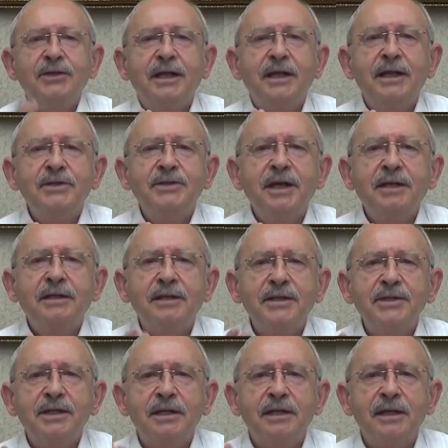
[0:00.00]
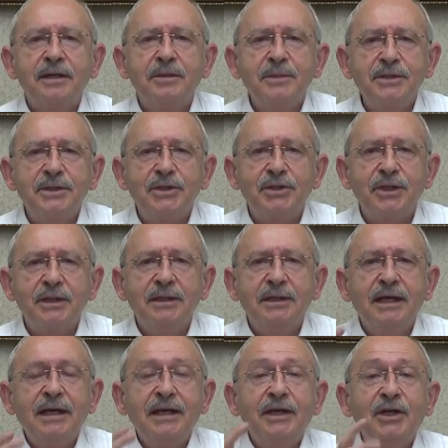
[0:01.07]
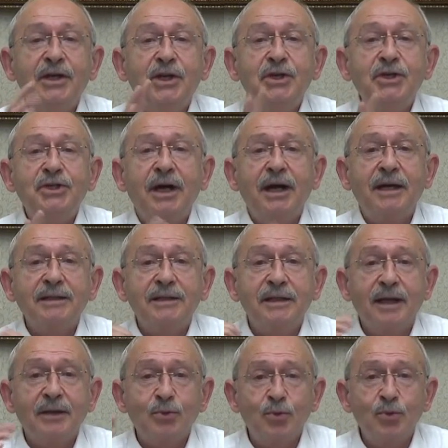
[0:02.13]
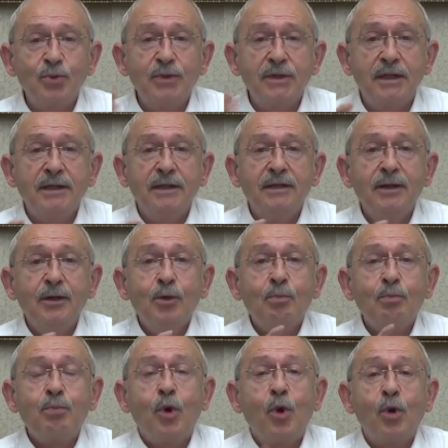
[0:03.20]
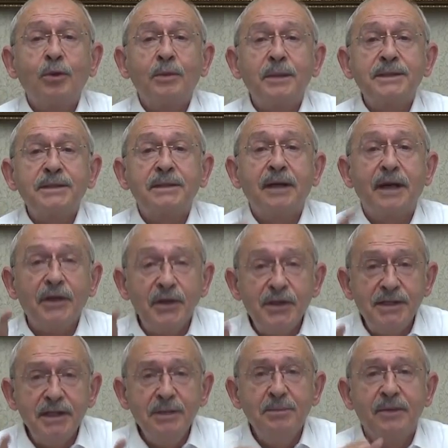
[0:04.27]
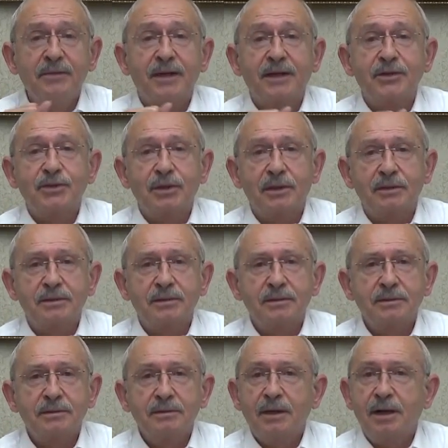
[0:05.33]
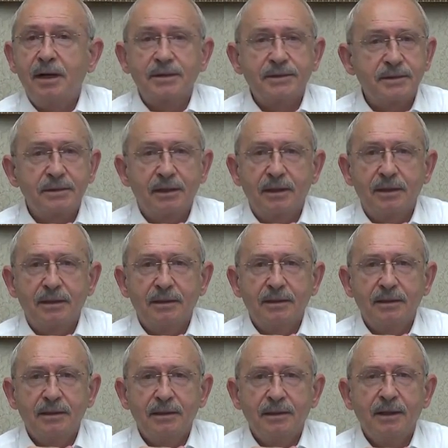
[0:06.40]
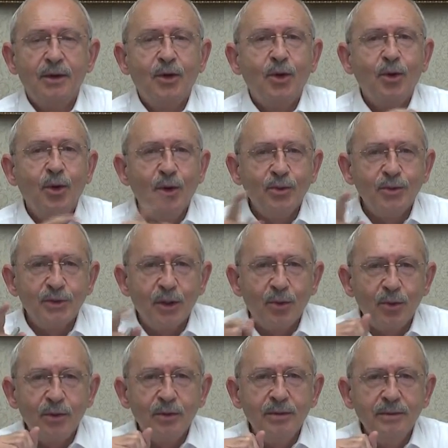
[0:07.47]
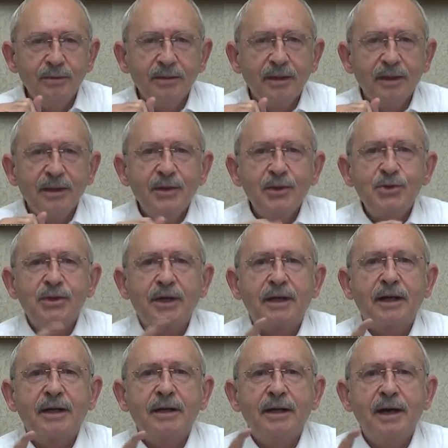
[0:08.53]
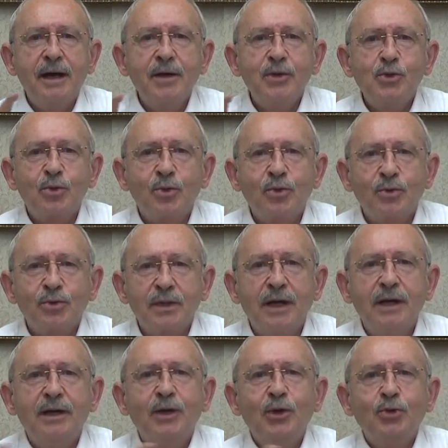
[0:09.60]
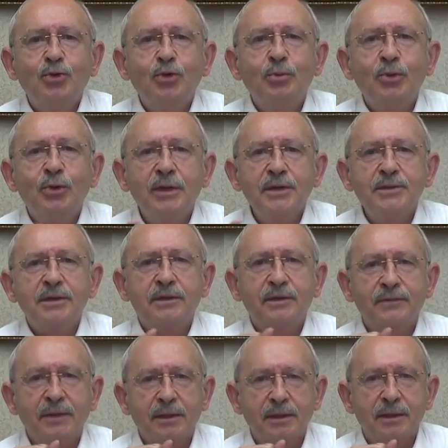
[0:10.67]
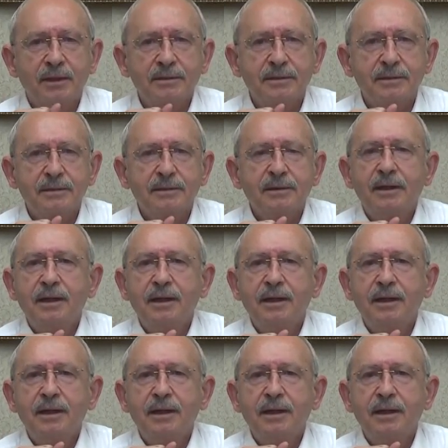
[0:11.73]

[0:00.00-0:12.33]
Gelecek nesillerimiz için inşa edilen Türkiye'nin bu olmasına izin mi vereceğiz? Asla. Önce ölün, saray her sorunda tümüyle sınıfta kalsın.